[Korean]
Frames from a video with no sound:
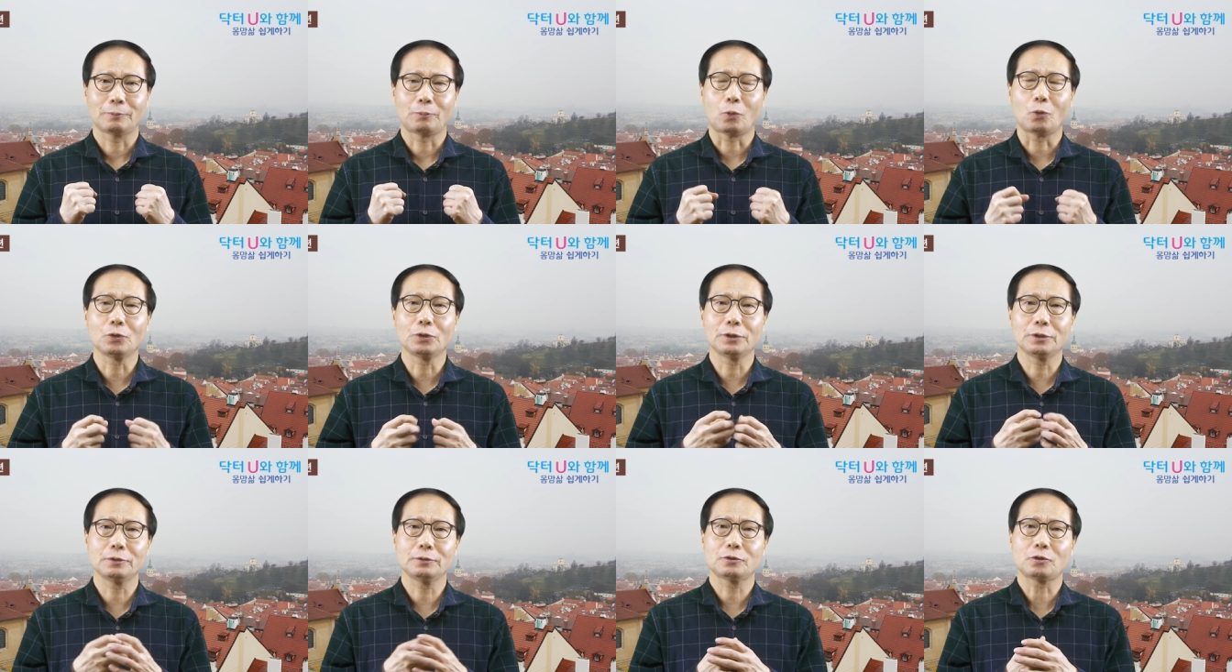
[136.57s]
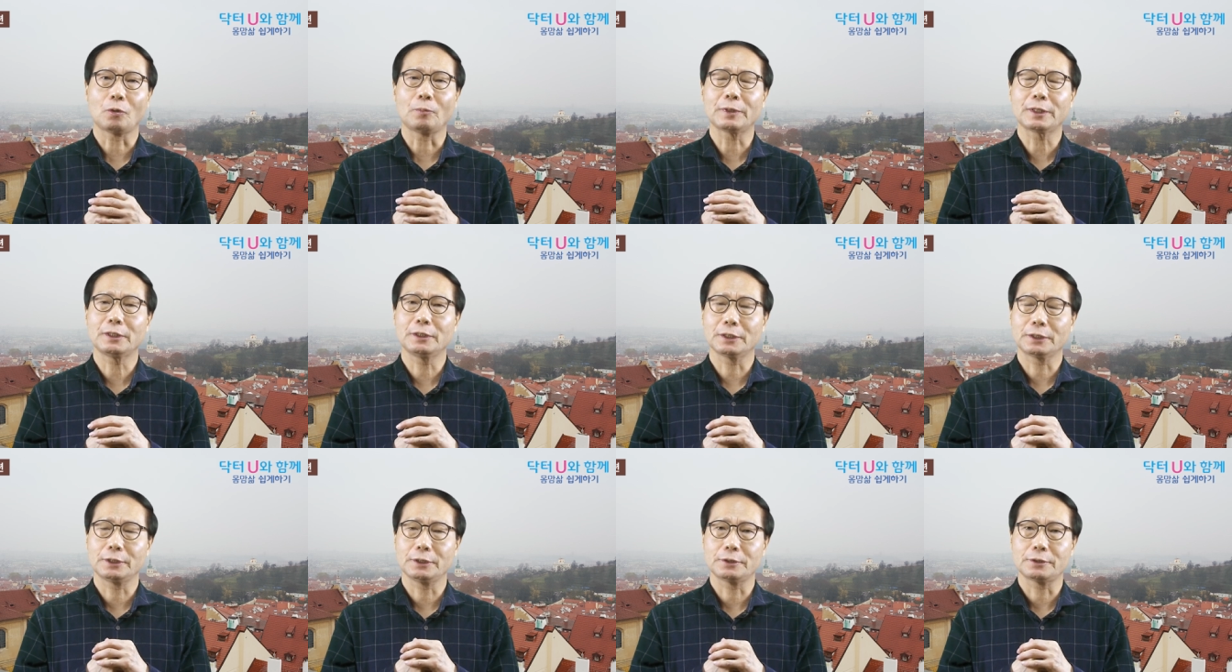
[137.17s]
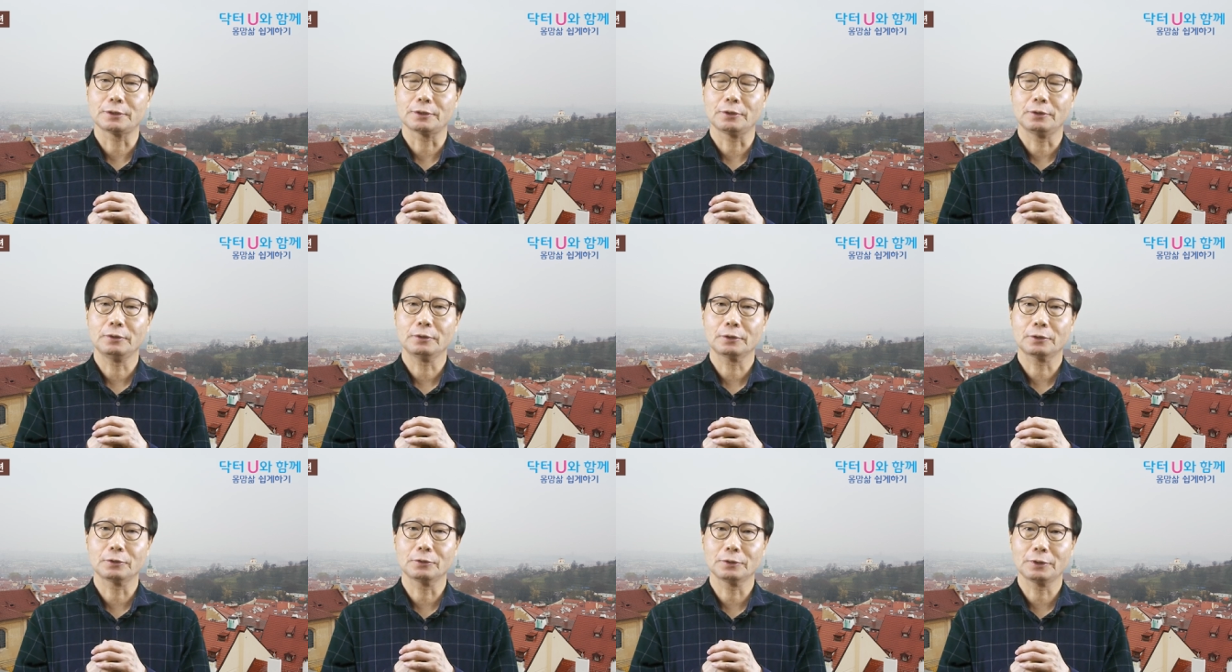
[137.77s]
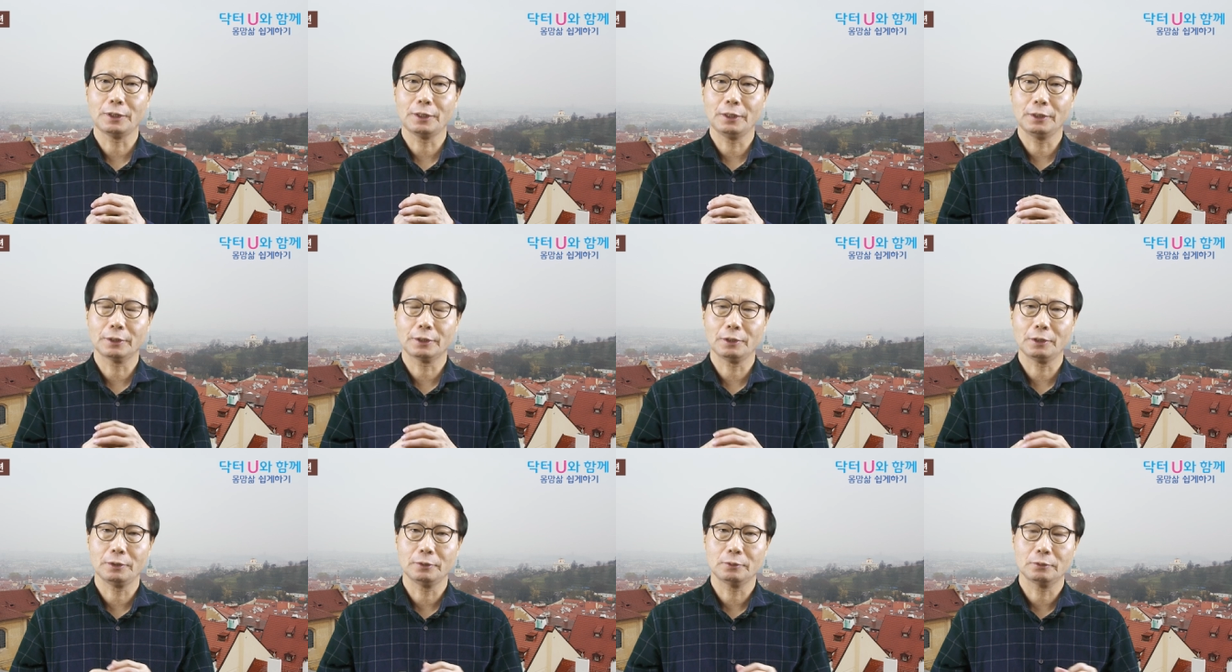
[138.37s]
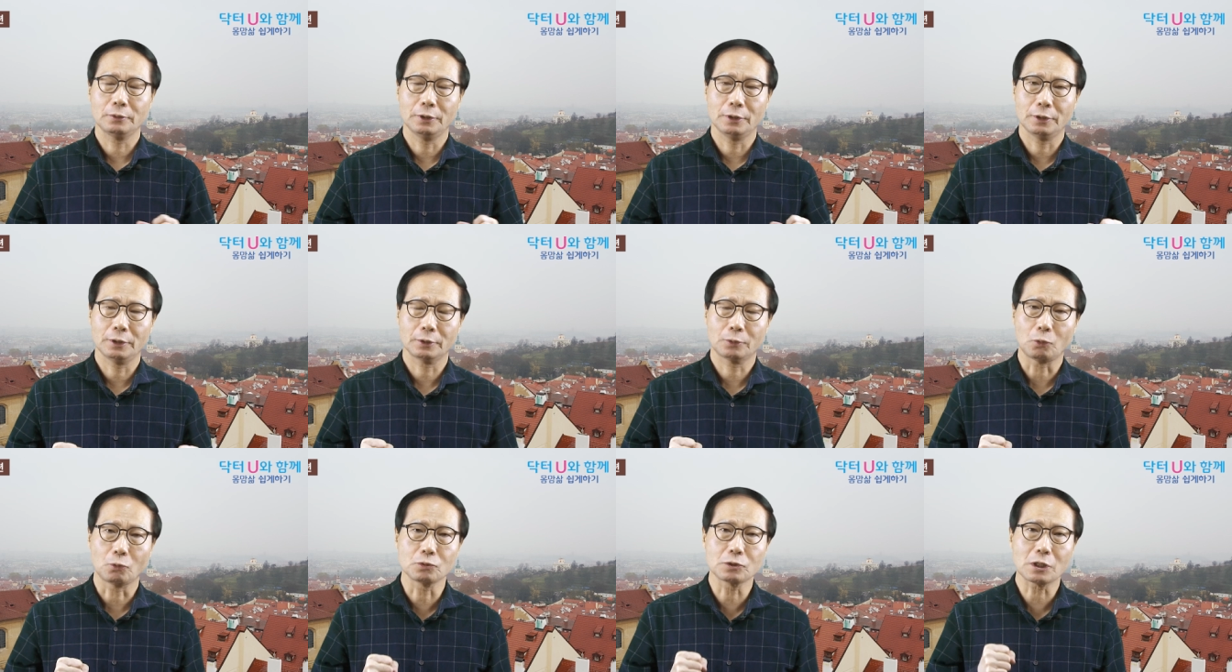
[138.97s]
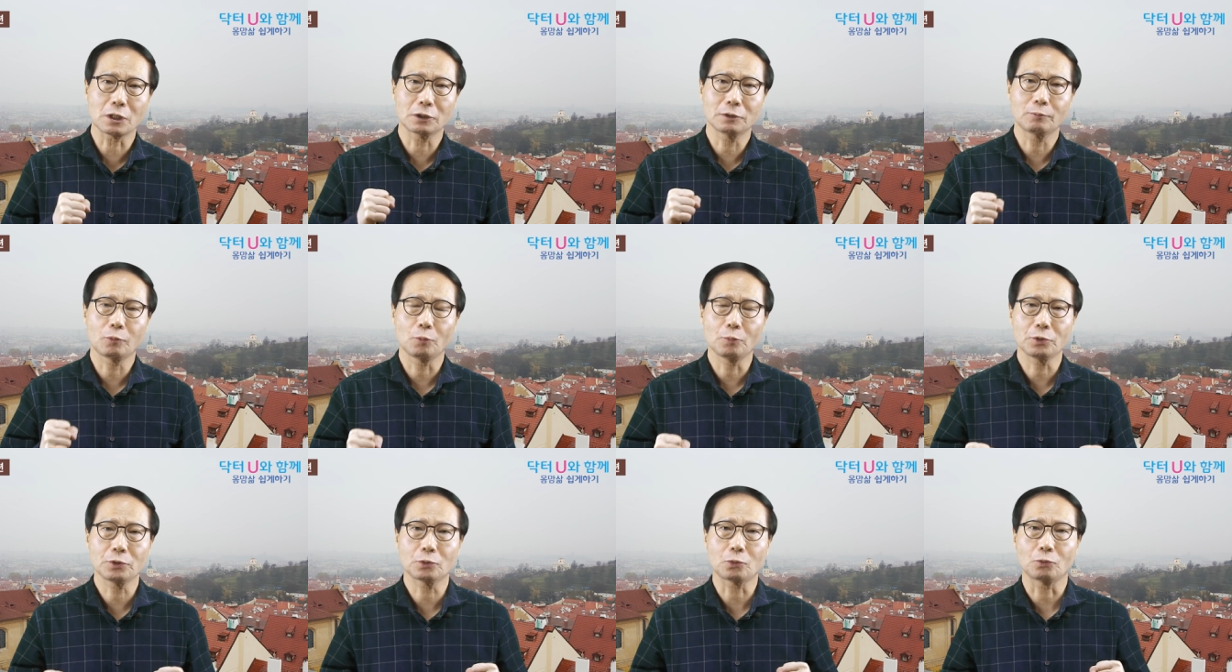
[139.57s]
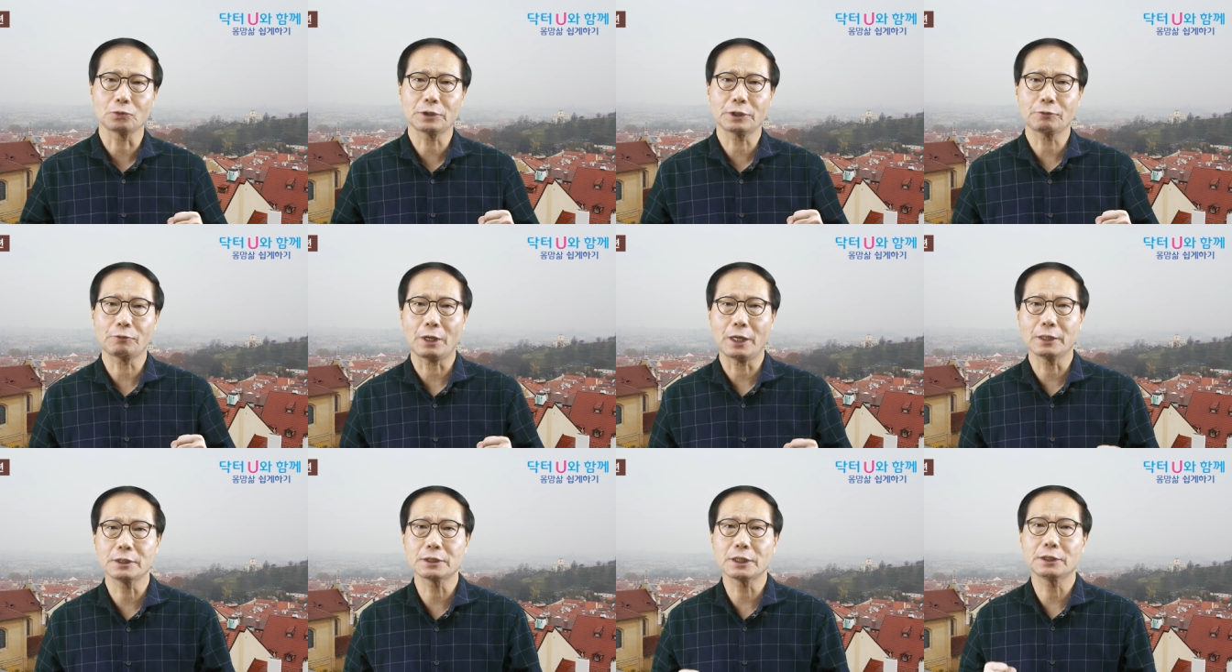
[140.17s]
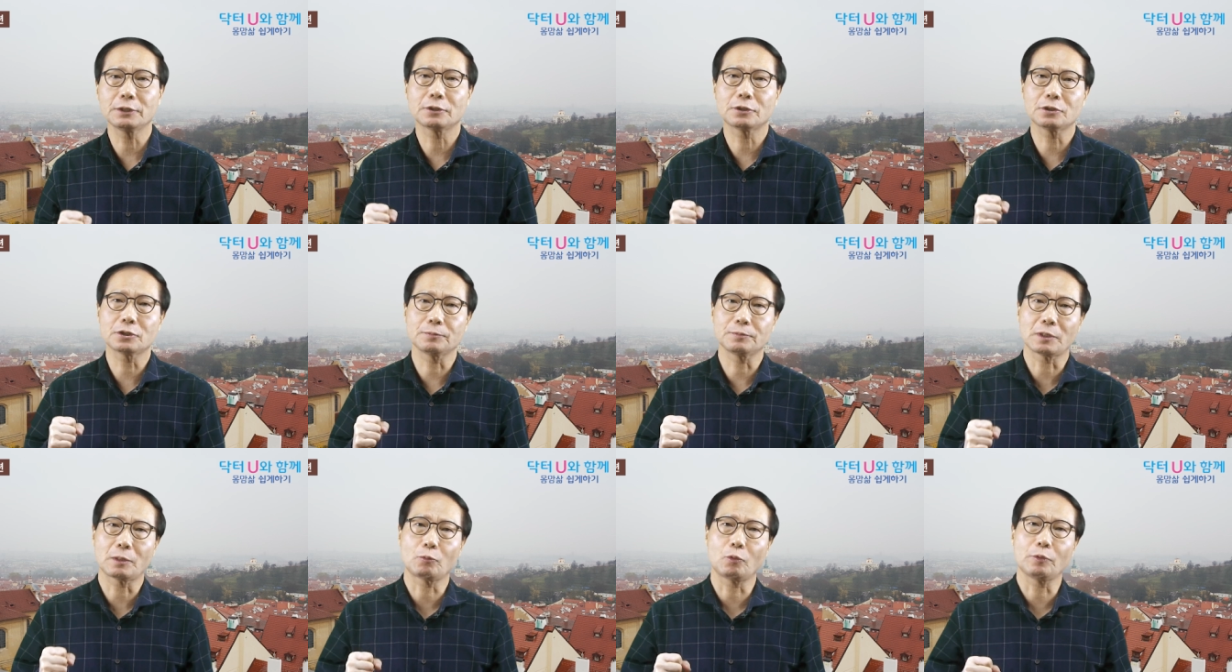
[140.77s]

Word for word: 본인은 더 많이 느끼죠. 그런데 이렇게 동작을 보면 동작이 굉장히 느려집니다.